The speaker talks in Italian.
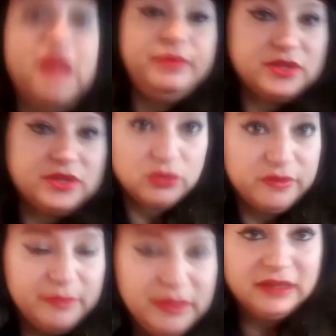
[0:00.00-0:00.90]
le persone
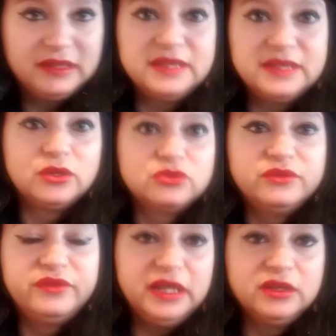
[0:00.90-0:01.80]
ovviamente che stanno
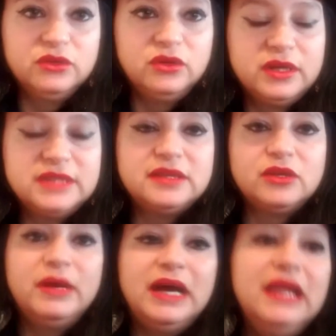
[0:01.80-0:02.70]
soffrendo o che
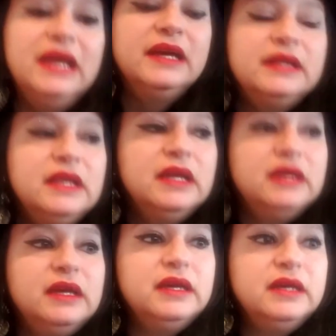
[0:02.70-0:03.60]
stanno male.
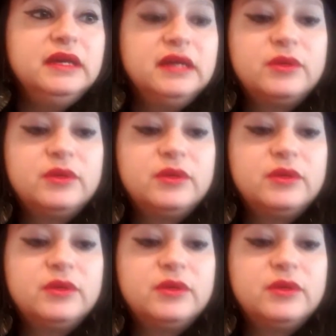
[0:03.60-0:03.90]
Eh,